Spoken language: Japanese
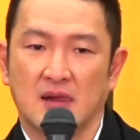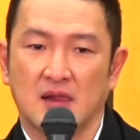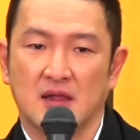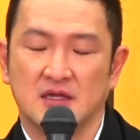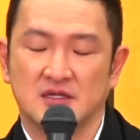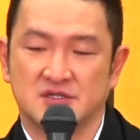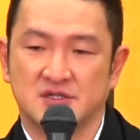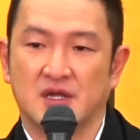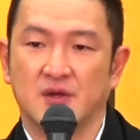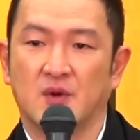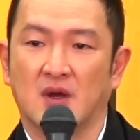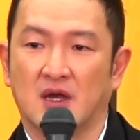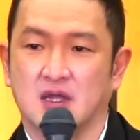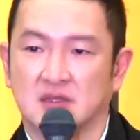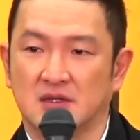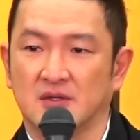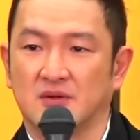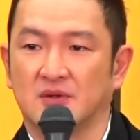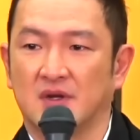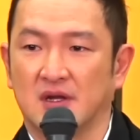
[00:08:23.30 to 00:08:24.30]
いずれ分かっ
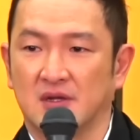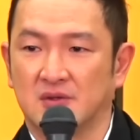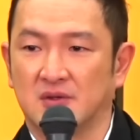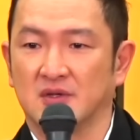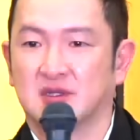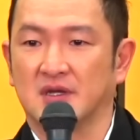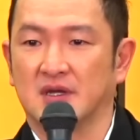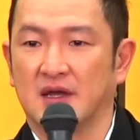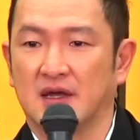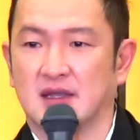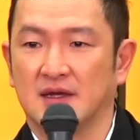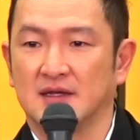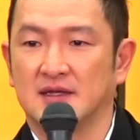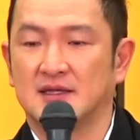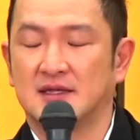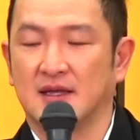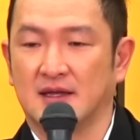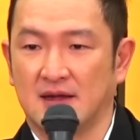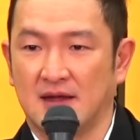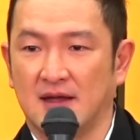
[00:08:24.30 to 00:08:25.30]
てくれる時が来
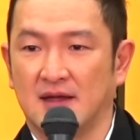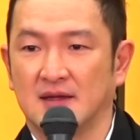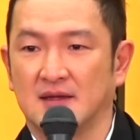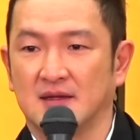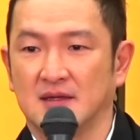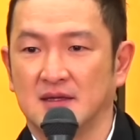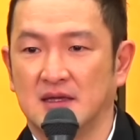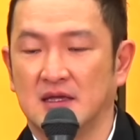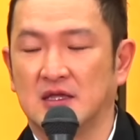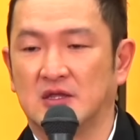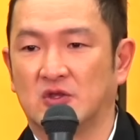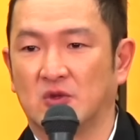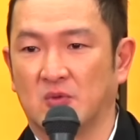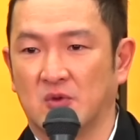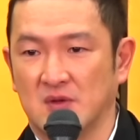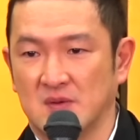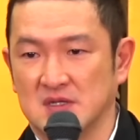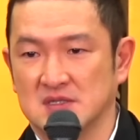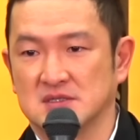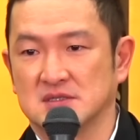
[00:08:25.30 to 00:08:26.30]
たらいいと思
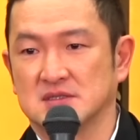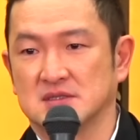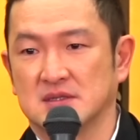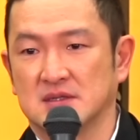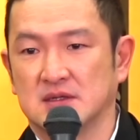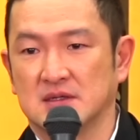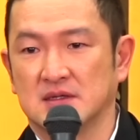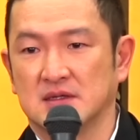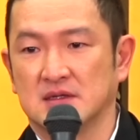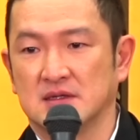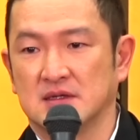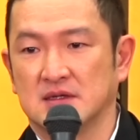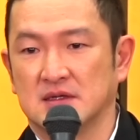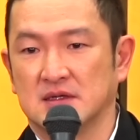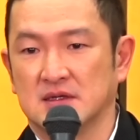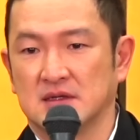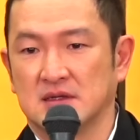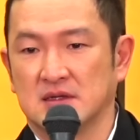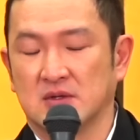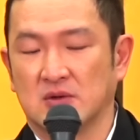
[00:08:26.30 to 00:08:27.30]
います
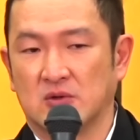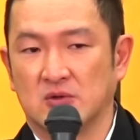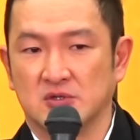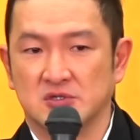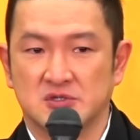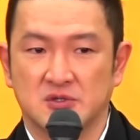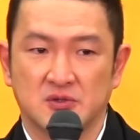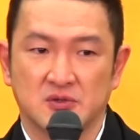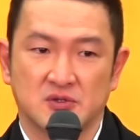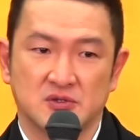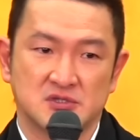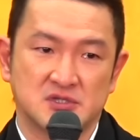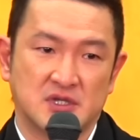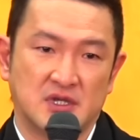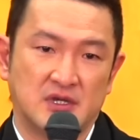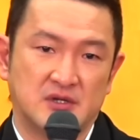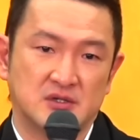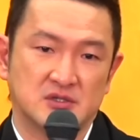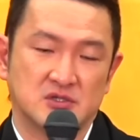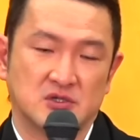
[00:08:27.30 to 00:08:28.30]
この仕事をして
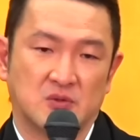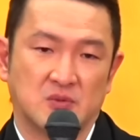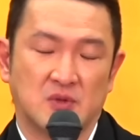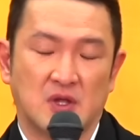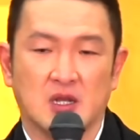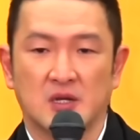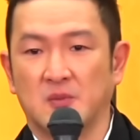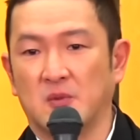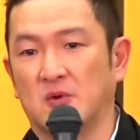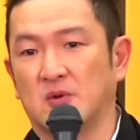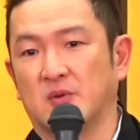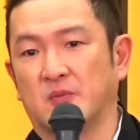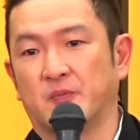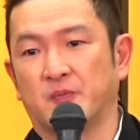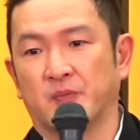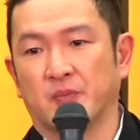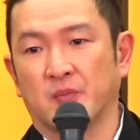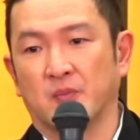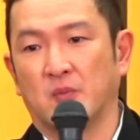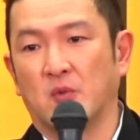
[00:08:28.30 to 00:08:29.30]
いる以上何も
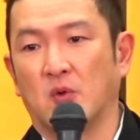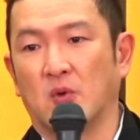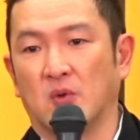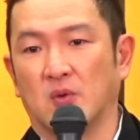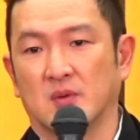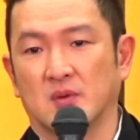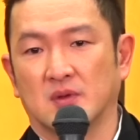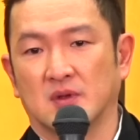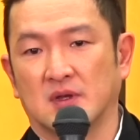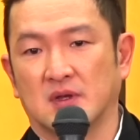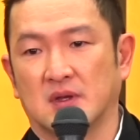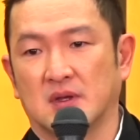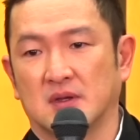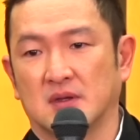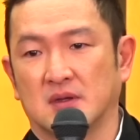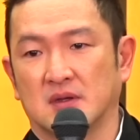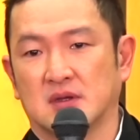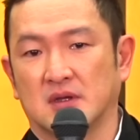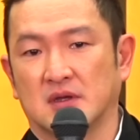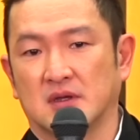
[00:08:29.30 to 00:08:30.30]
もう
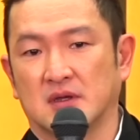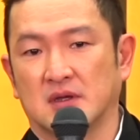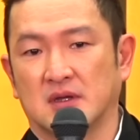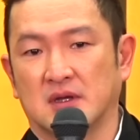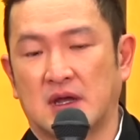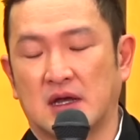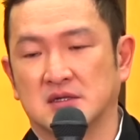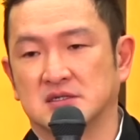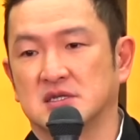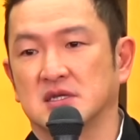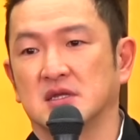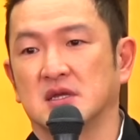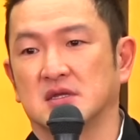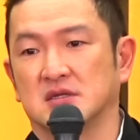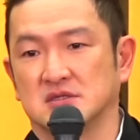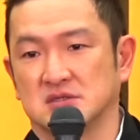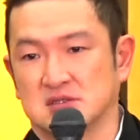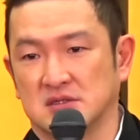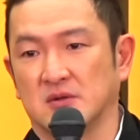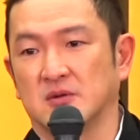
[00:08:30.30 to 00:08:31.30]
隠せない
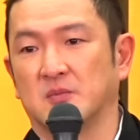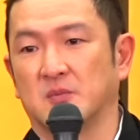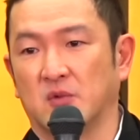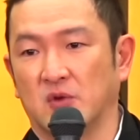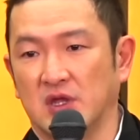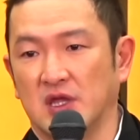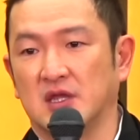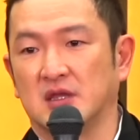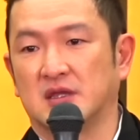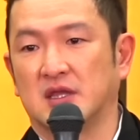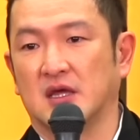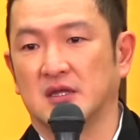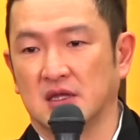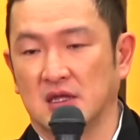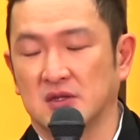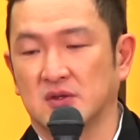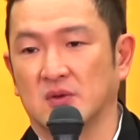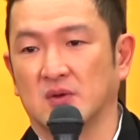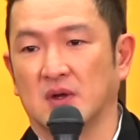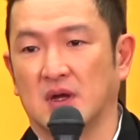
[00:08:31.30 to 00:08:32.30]
ですねもう
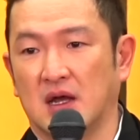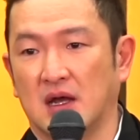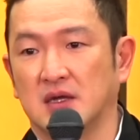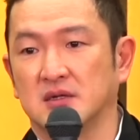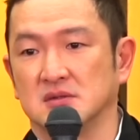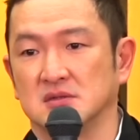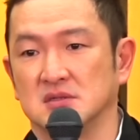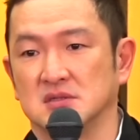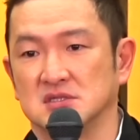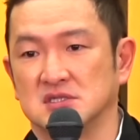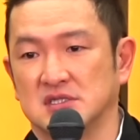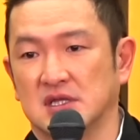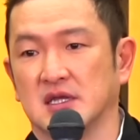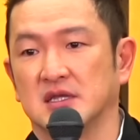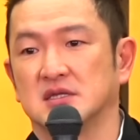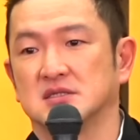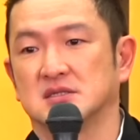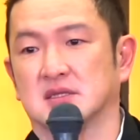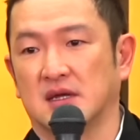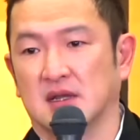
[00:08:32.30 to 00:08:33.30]
インターネットがある時代
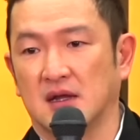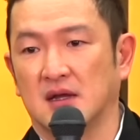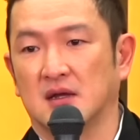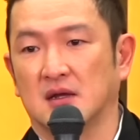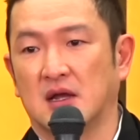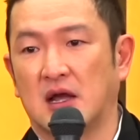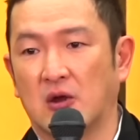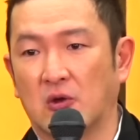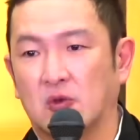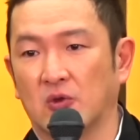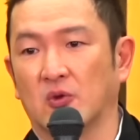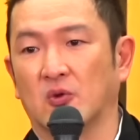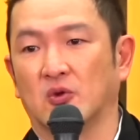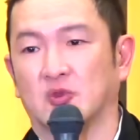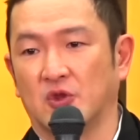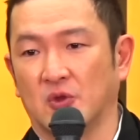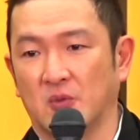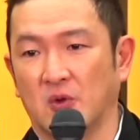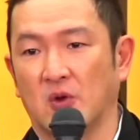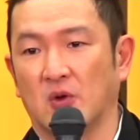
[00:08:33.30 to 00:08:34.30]
ですから過去のこ
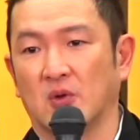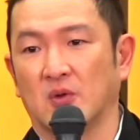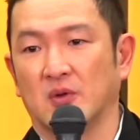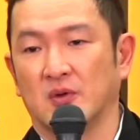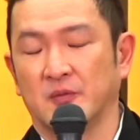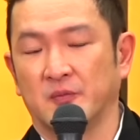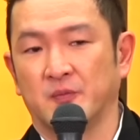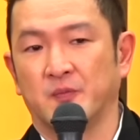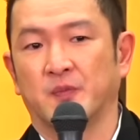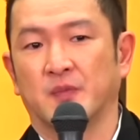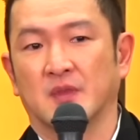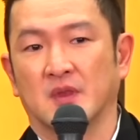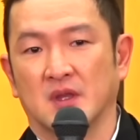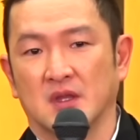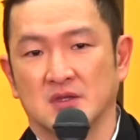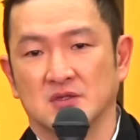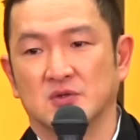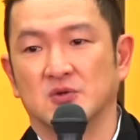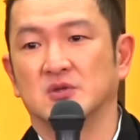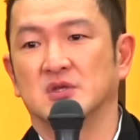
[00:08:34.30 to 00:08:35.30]
とも
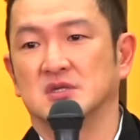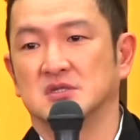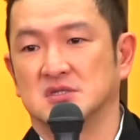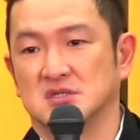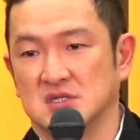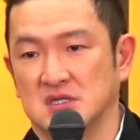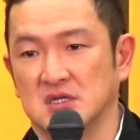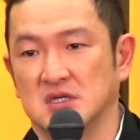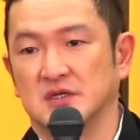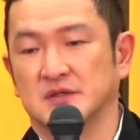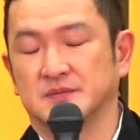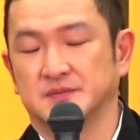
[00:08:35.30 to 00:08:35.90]
そうですし